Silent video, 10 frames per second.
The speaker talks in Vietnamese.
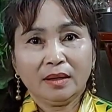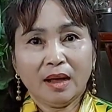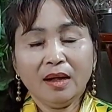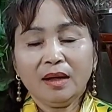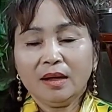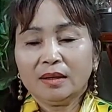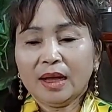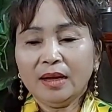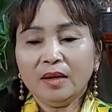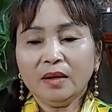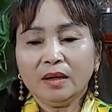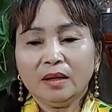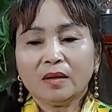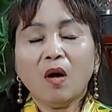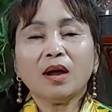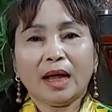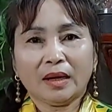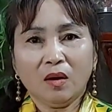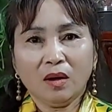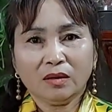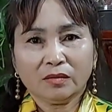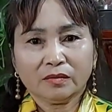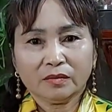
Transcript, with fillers: Đó, thấy nói con à con,